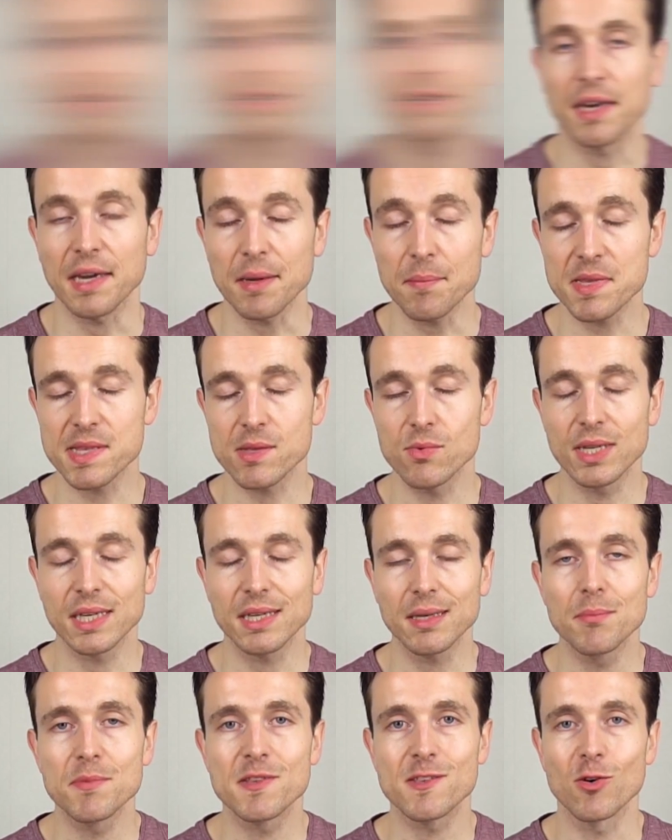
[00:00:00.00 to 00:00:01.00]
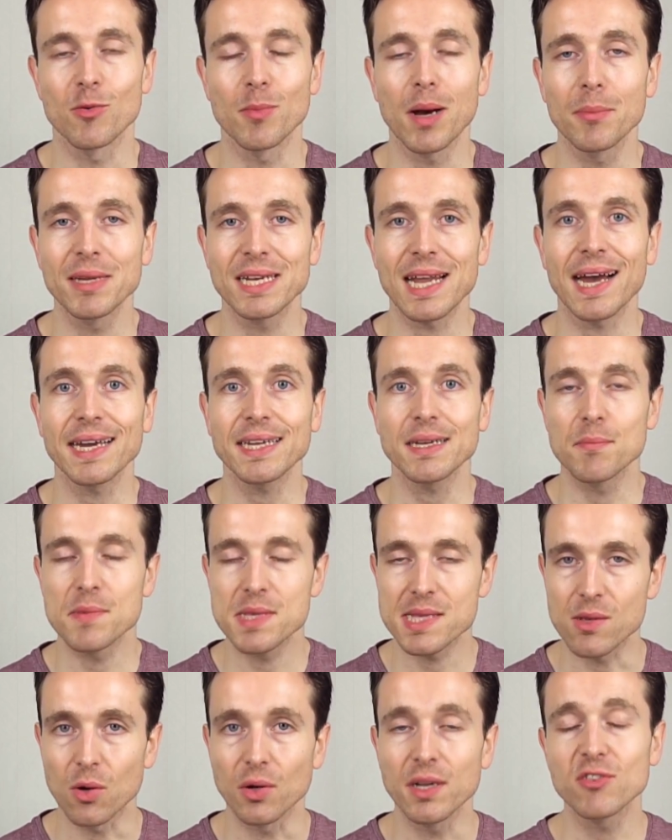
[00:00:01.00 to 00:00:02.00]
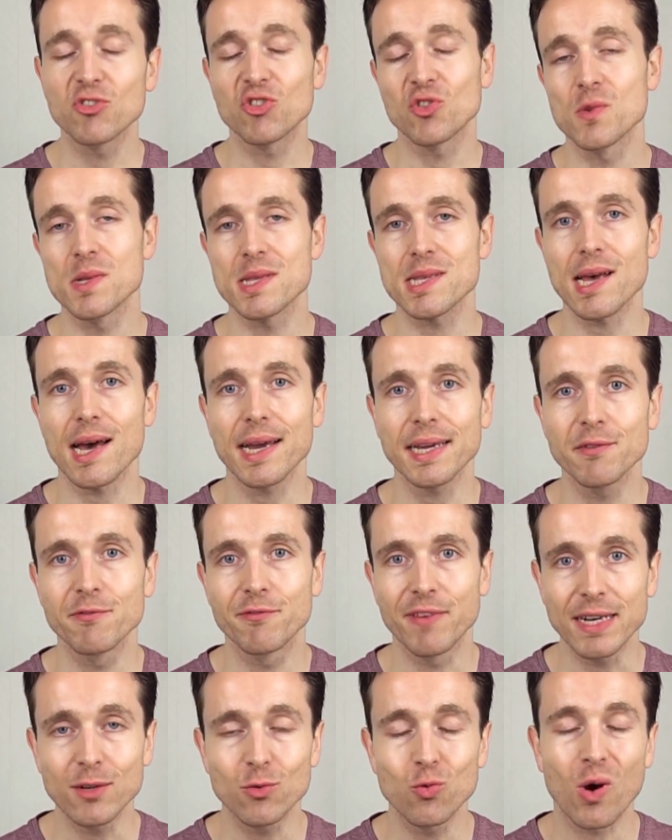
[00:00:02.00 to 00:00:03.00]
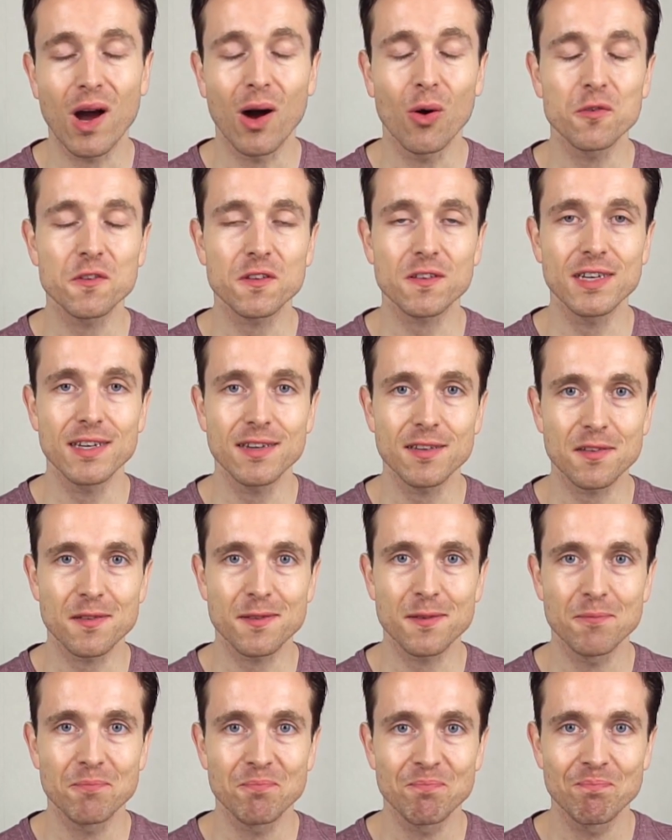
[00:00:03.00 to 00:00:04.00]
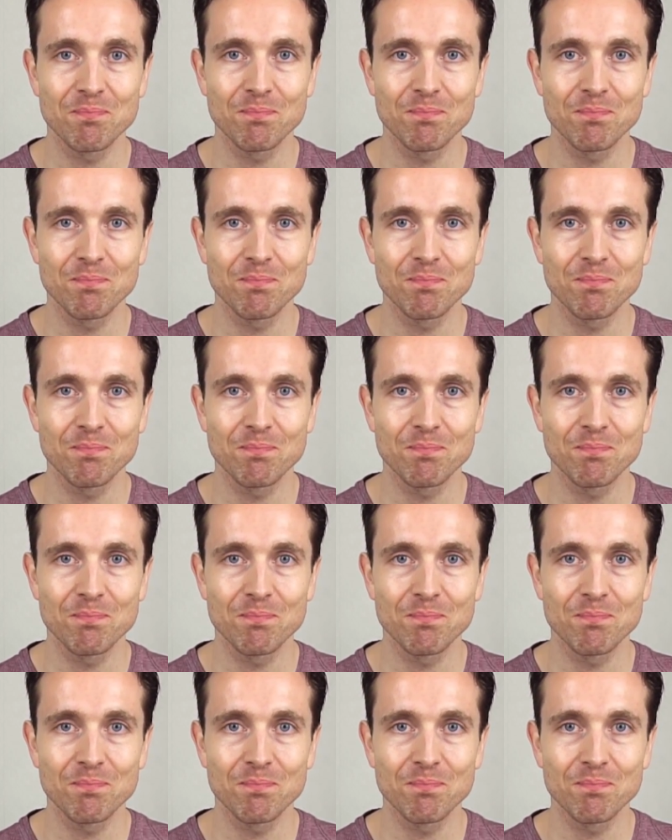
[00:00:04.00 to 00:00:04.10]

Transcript: Cremst du dich im Sommer mit einem Sonnenschutz ein, wenn du rausgehst?